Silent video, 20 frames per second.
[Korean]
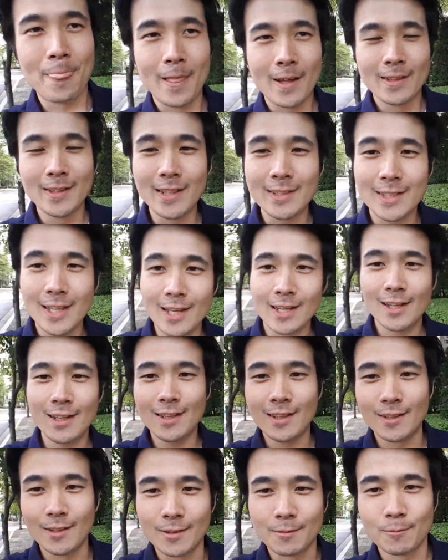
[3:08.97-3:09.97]
근데
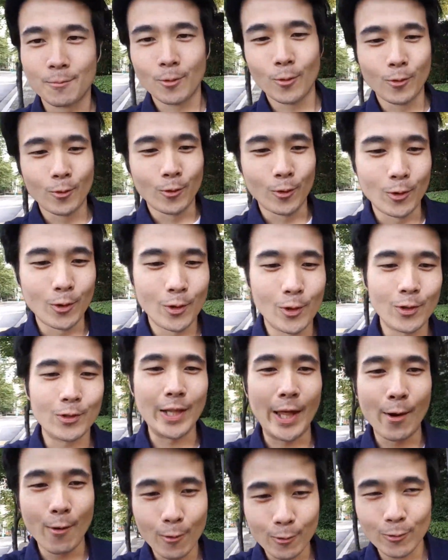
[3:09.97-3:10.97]
일단 뭐
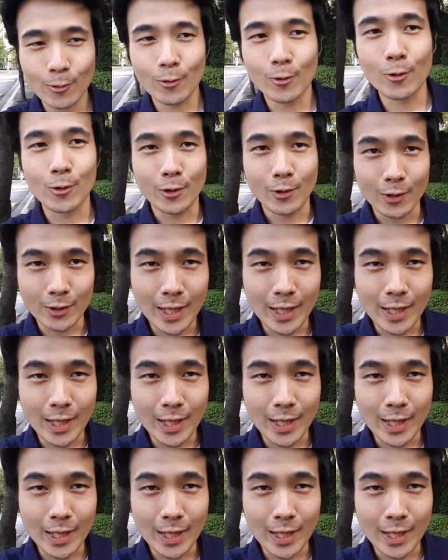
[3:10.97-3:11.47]
내용도